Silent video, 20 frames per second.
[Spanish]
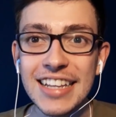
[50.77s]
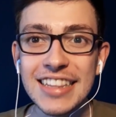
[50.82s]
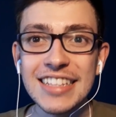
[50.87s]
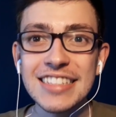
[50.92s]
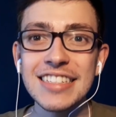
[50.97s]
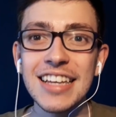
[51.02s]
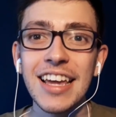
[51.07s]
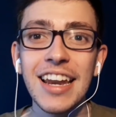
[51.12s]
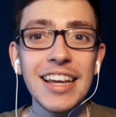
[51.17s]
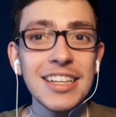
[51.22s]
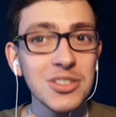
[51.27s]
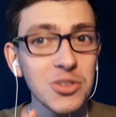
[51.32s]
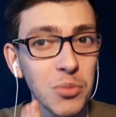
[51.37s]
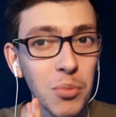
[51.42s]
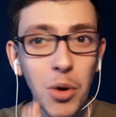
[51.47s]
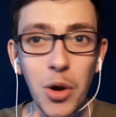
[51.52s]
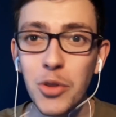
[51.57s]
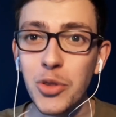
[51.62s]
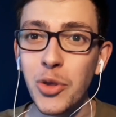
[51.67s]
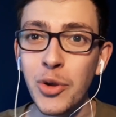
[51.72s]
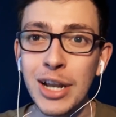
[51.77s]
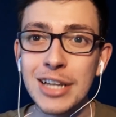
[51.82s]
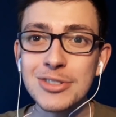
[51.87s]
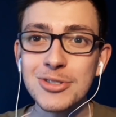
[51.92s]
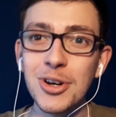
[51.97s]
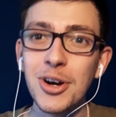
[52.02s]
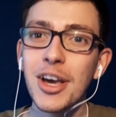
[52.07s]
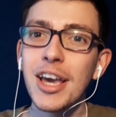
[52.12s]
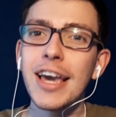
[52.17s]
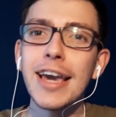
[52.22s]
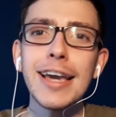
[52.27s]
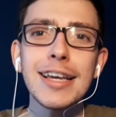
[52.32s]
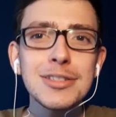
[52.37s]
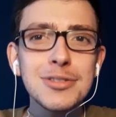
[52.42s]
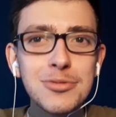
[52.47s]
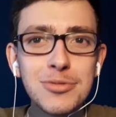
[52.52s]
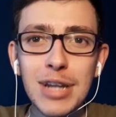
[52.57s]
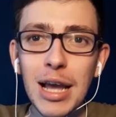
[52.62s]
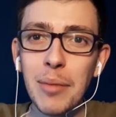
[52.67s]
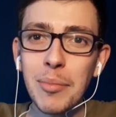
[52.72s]
gente. Se agradece un montonazo.
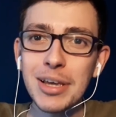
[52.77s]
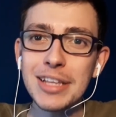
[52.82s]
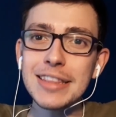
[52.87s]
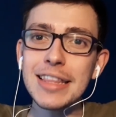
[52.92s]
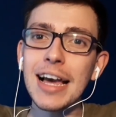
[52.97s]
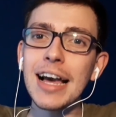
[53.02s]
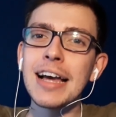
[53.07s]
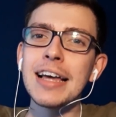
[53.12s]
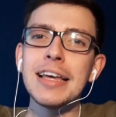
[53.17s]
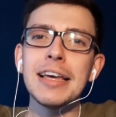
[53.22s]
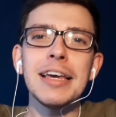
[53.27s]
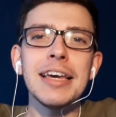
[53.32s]
Es una meta